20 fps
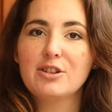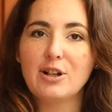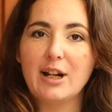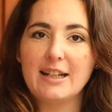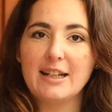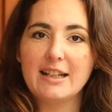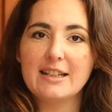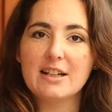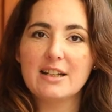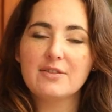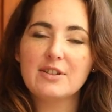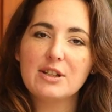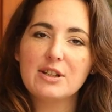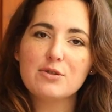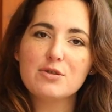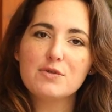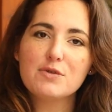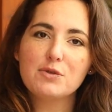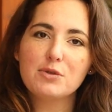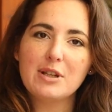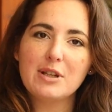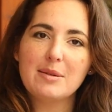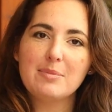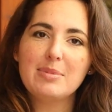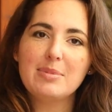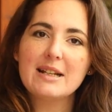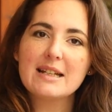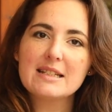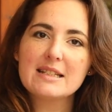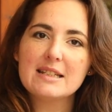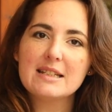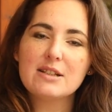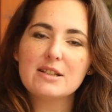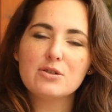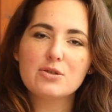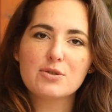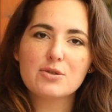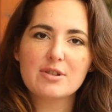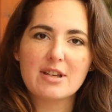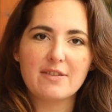Dans la dernière vidéo, je vous donnais plein d'idées
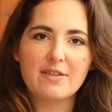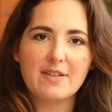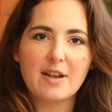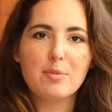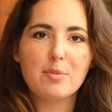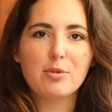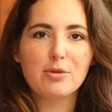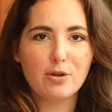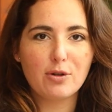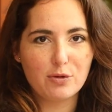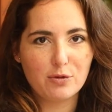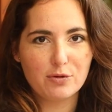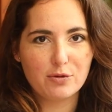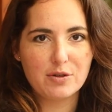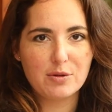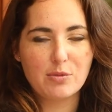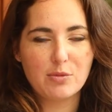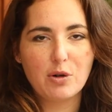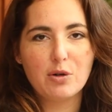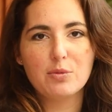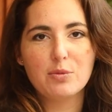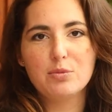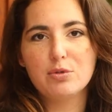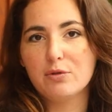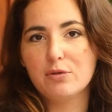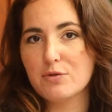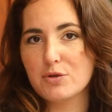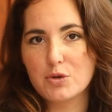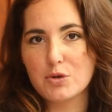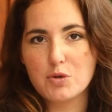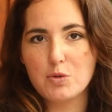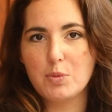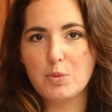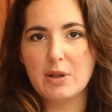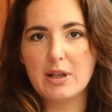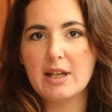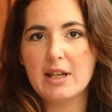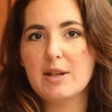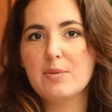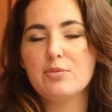de choses à faire pendant le confinement, pour vous
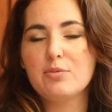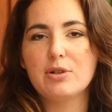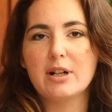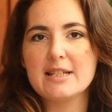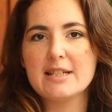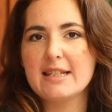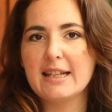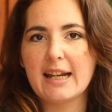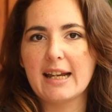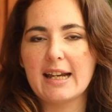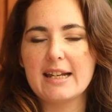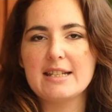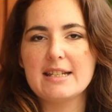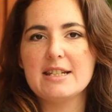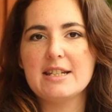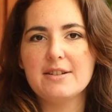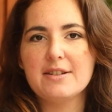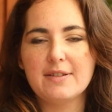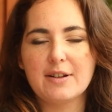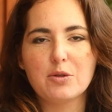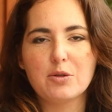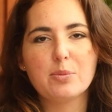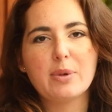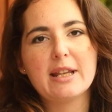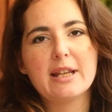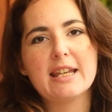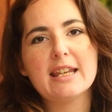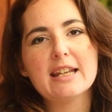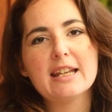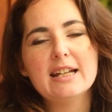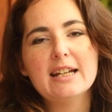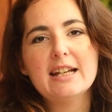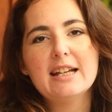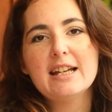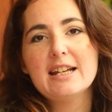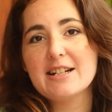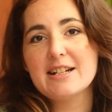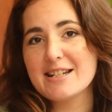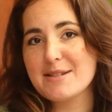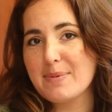occuper, pour rester créatif et compagnie.
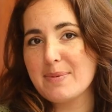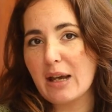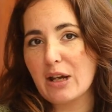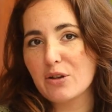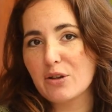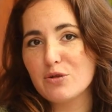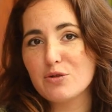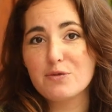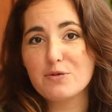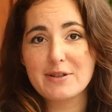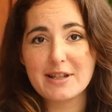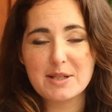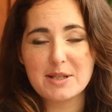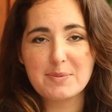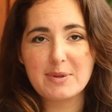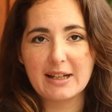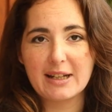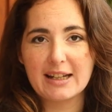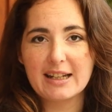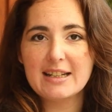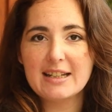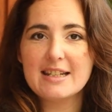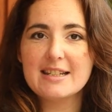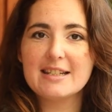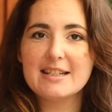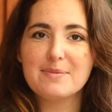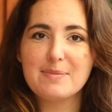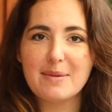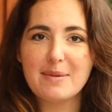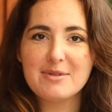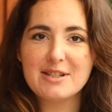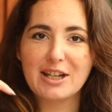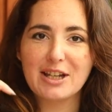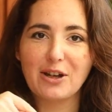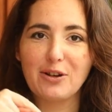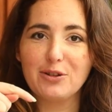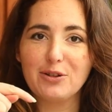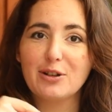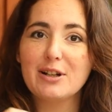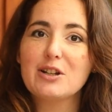J'espère que je vous ai inspiré. N'hésitez pas à me
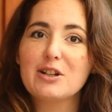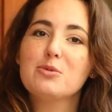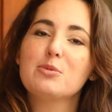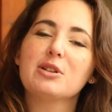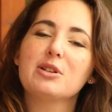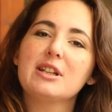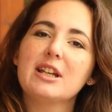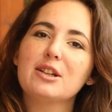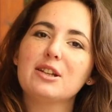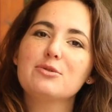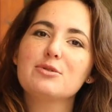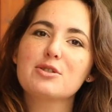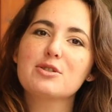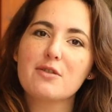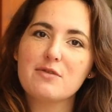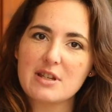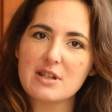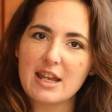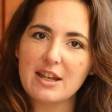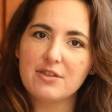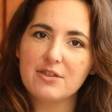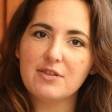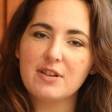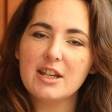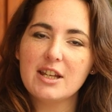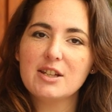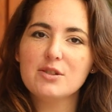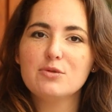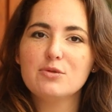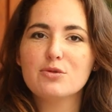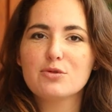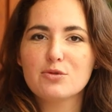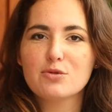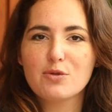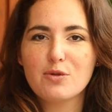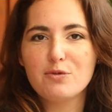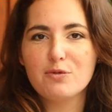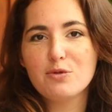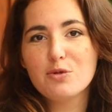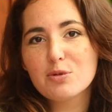dire euh, dans les commentaires tout ce que vous avez fait ou tout ce
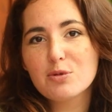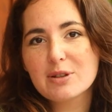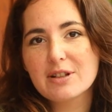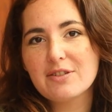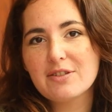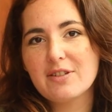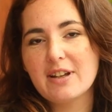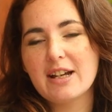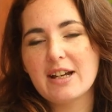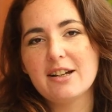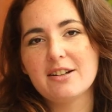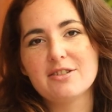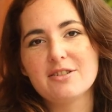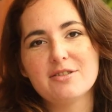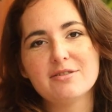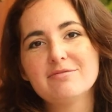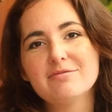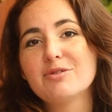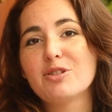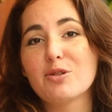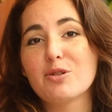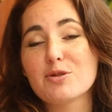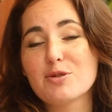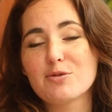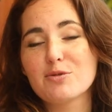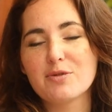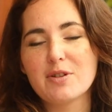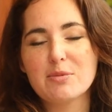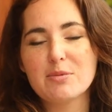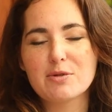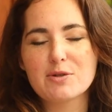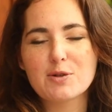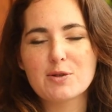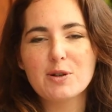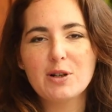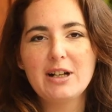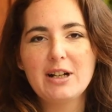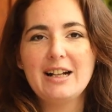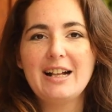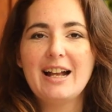que vous comptez faire euh, tant que ce confinement
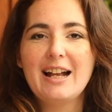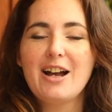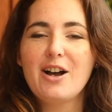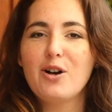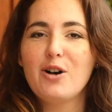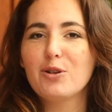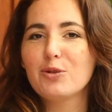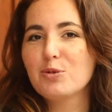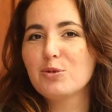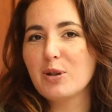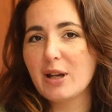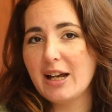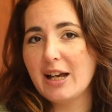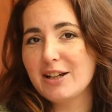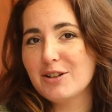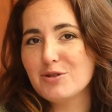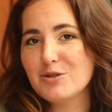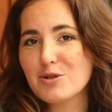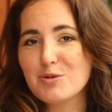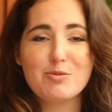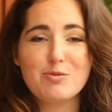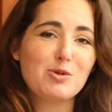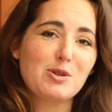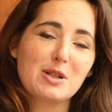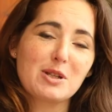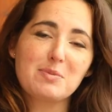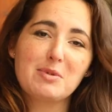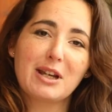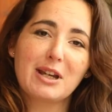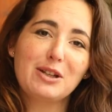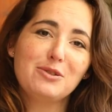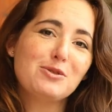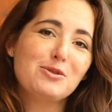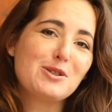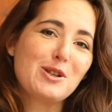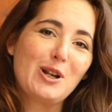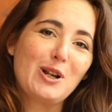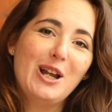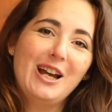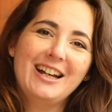dure. En tout cas, je me suis inspirée toute seule.